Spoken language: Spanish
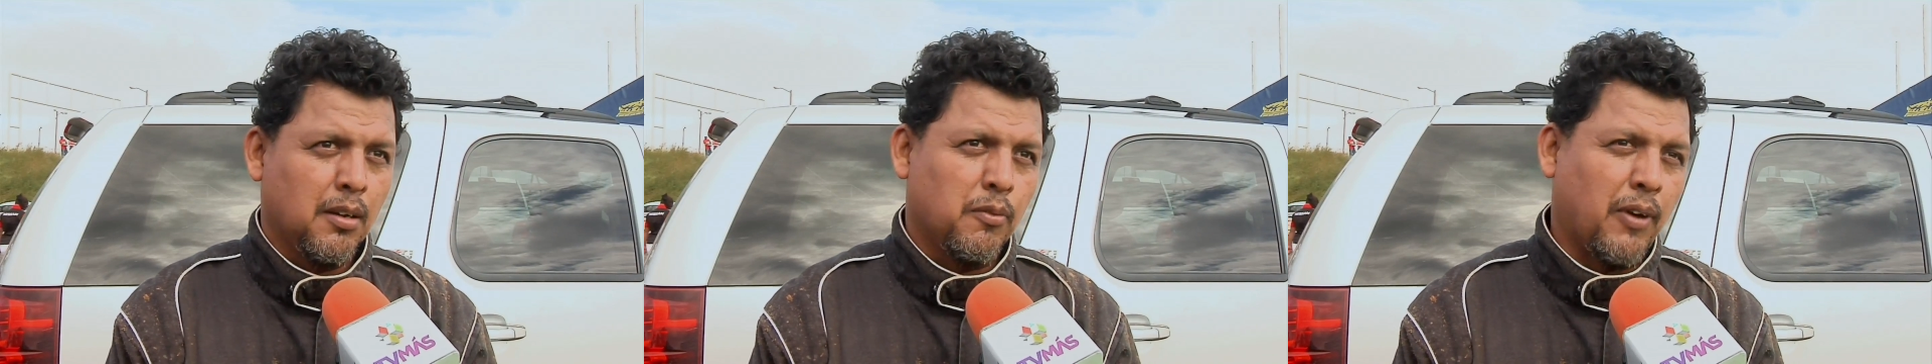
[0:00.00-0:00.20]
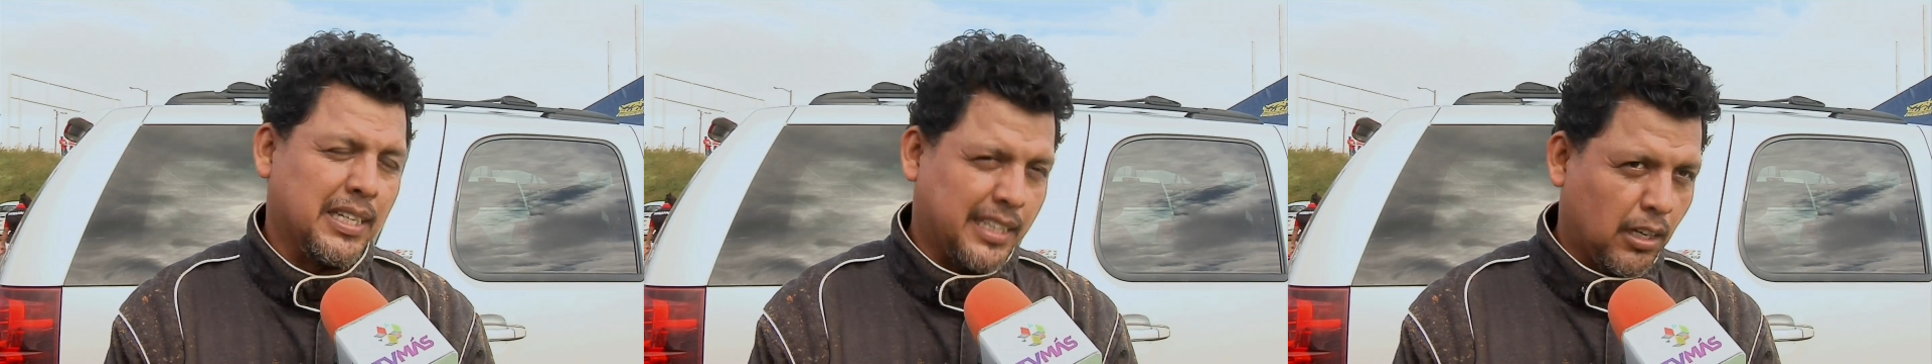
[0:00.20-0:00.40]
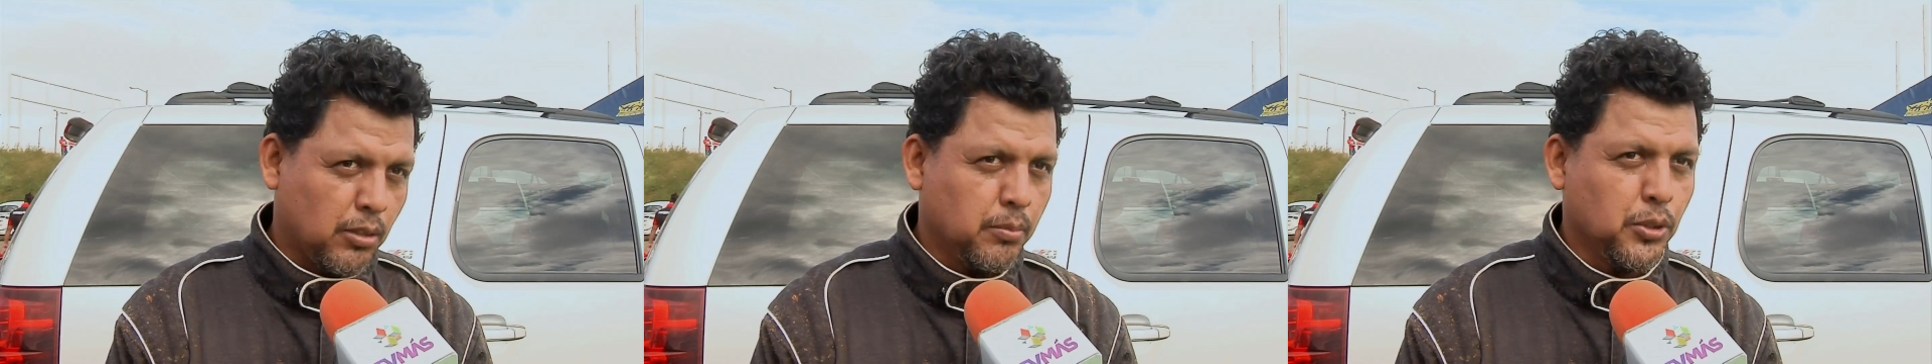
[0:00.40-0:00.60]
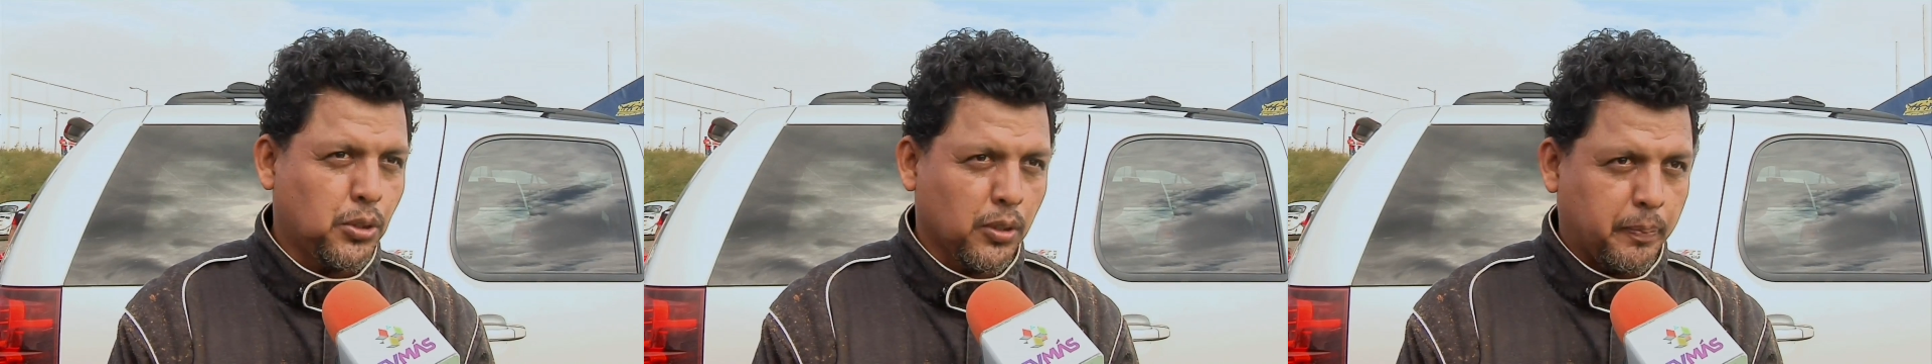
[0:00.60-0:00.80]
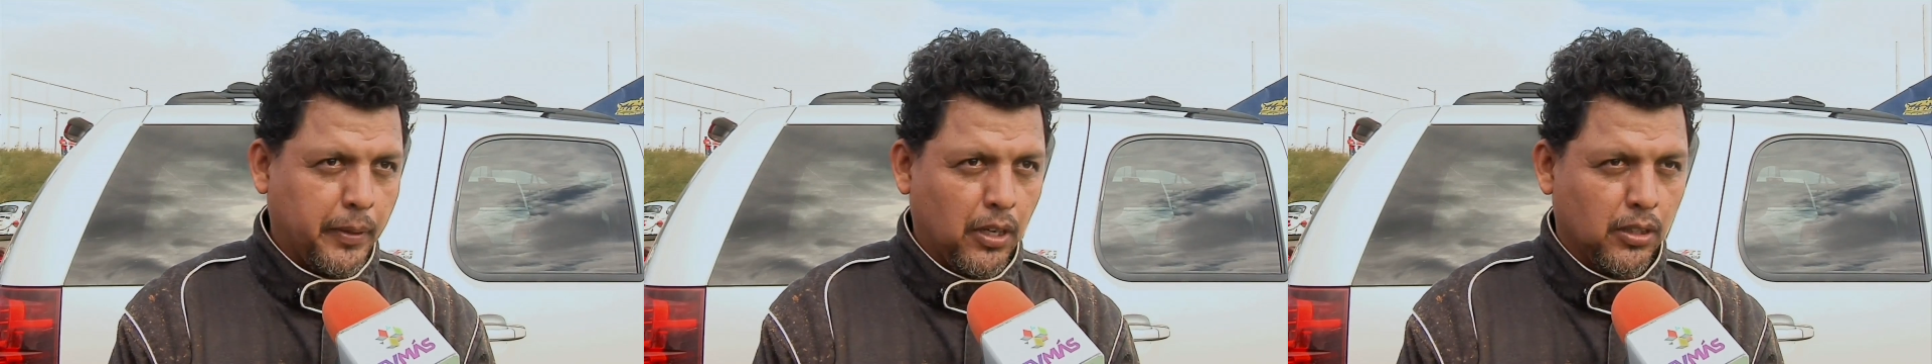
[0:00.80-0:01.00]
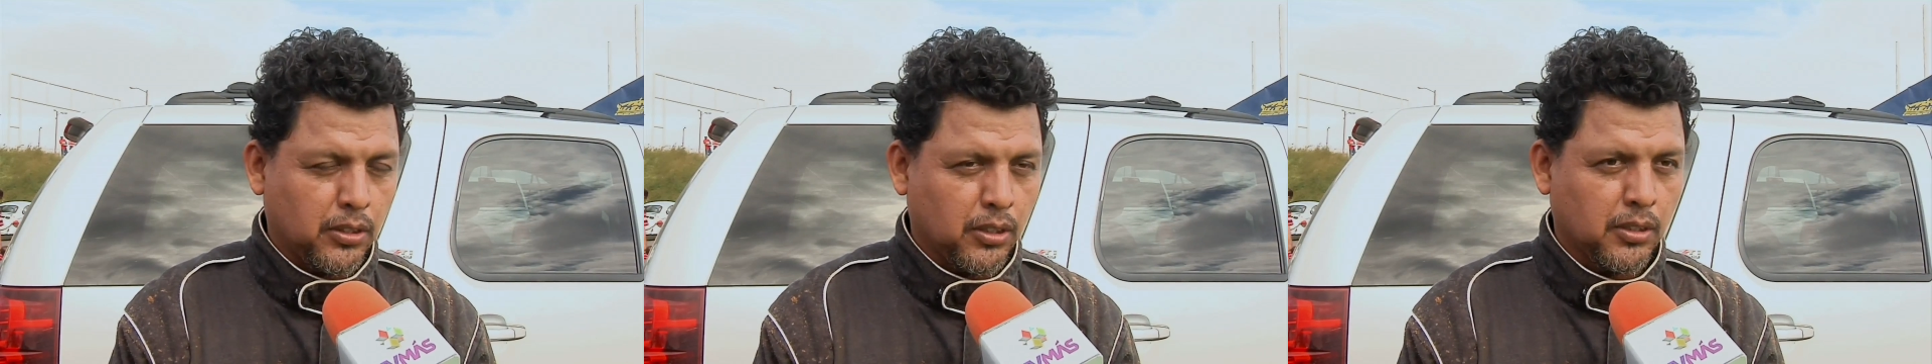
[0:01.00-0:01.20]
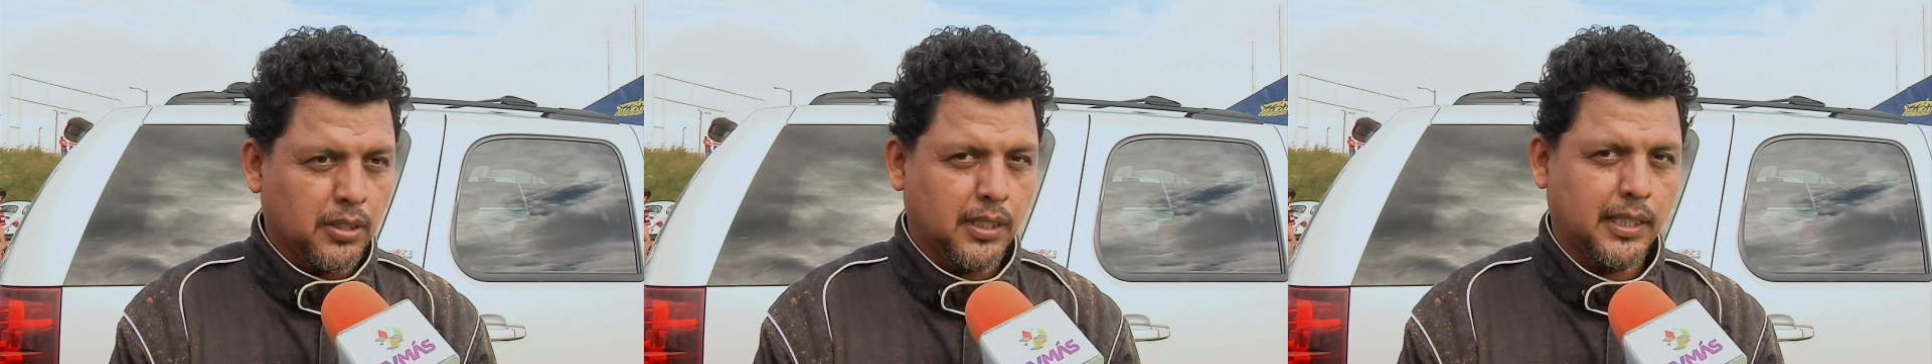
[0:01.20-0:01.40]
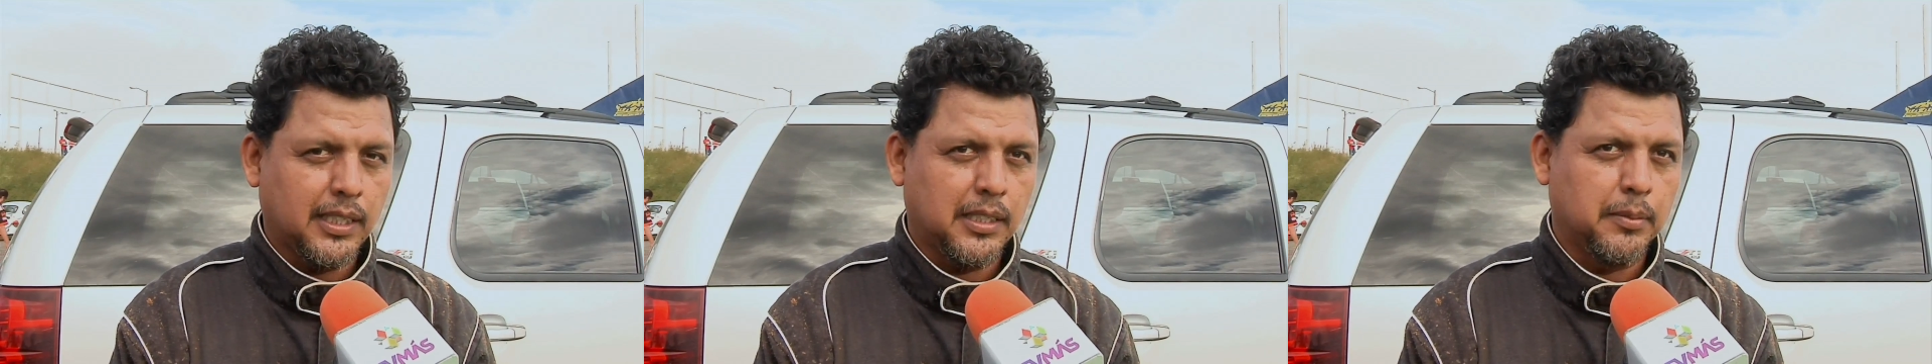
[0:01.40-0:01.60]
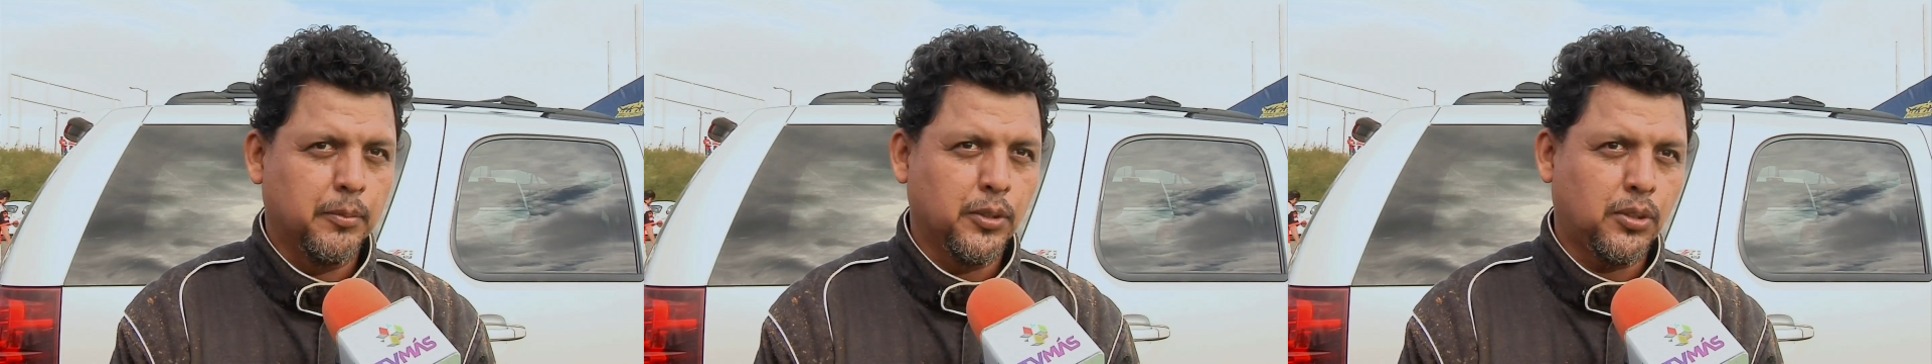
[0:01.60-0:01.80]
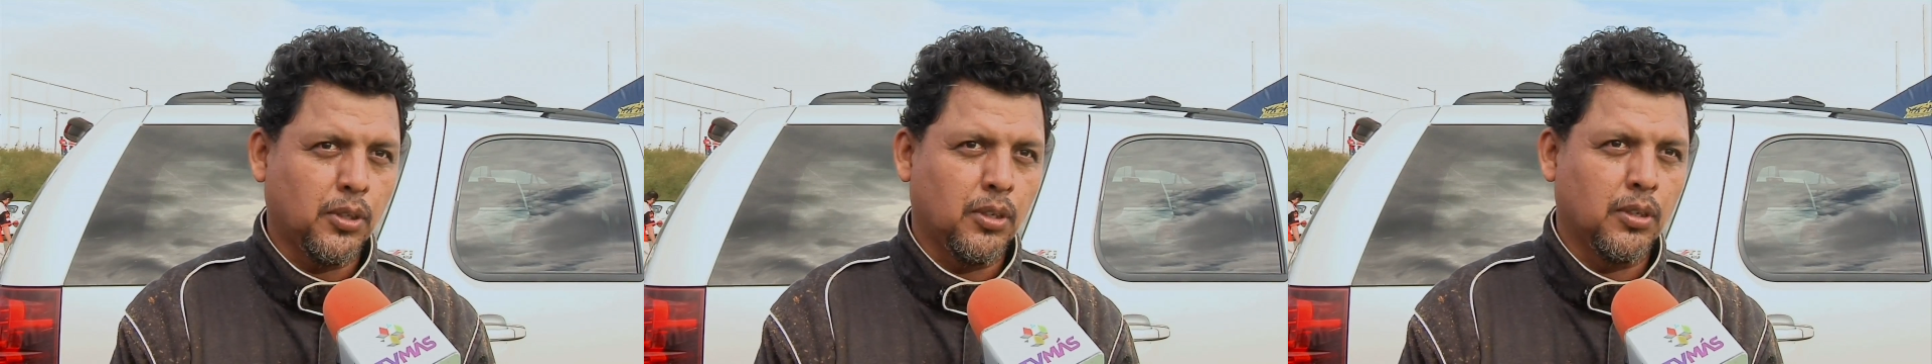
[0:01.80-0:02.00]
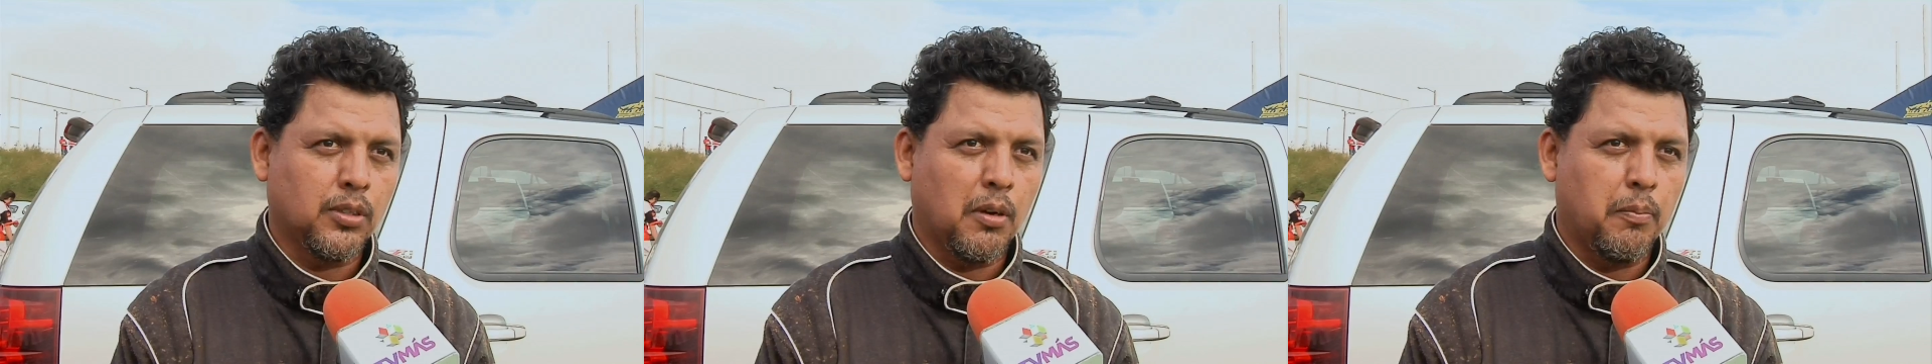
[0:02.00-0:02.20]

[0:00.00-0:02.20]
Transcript: Faltaron muchos pilotos, muchos